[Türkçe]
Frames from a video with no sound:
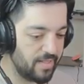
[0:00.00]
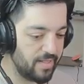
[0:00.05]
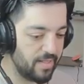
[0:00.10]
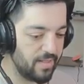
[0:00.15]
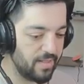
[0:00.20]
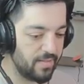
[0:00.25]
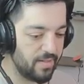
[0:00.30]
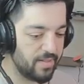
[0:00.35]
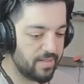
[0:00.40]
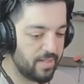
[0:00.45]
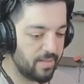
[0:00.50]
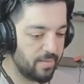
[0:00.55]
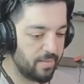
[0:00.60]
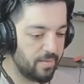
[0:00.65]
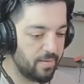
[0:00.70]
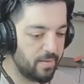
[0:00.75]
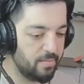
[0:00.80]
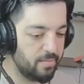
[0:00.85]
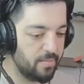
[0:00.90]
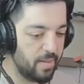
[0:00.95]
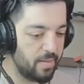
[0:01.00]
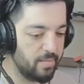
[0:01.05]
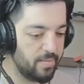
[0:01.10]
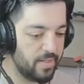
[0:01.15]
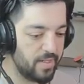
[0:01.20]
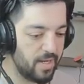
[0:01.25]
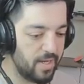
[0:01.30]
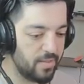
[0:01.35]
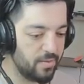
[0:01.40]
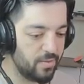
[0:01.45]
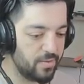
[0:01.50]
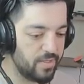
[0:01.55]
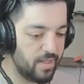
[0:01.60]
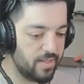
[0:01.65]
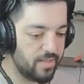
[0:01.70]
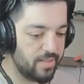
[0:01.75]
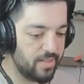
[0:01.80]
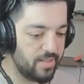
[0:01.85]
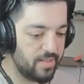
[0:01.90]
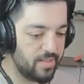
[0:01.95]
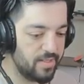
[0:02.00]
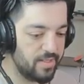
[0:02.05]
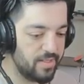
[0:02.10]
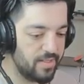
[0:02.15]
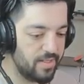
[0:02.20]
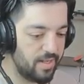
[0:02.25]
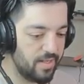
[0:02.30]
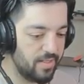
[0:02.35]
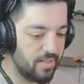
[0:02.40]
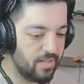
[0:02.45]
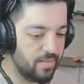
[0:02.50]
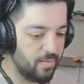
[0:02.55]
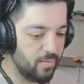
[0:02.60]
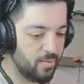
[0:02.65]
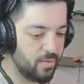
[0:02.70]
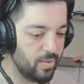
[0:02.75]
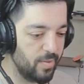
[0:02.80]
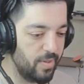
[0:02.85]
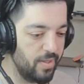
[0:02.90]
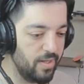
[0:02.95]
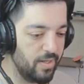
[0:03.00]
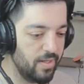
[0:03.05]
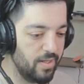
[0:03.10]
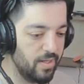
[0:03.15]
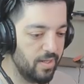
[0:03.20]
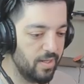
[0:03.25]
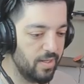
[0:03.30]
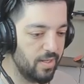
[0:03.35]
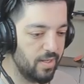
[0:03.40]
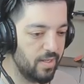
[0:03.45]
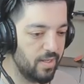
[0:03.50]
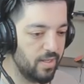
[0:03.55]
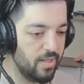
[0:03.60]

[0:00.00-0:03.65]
Sende de var. Tamam. Ben bir kar 98'inizi alırım o zaman.